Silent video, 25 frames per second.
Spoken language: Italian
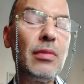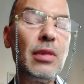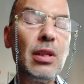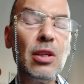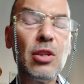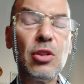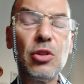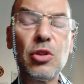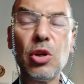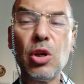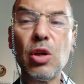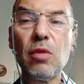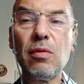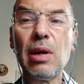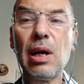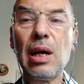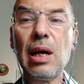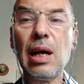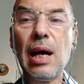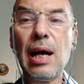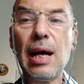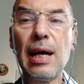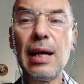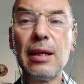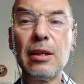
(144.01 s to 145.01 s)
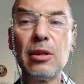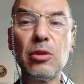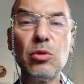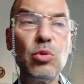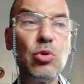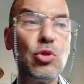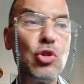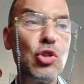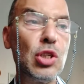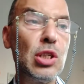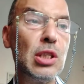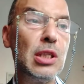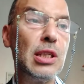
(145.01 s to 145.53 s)
e trova ad
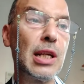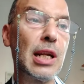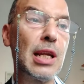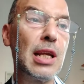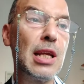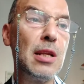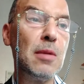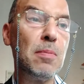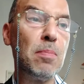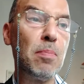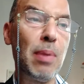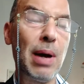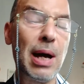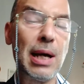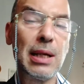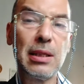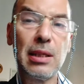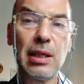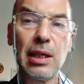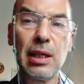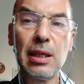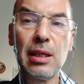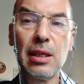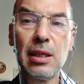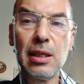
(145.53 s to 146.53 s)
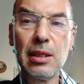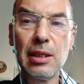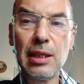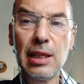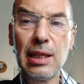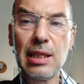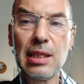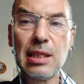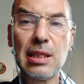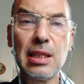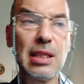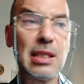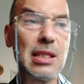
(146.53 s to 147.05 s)
uccidere il padre della
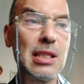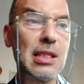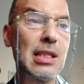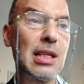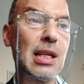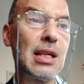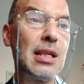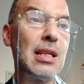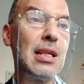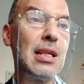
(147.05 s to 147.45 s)
stessa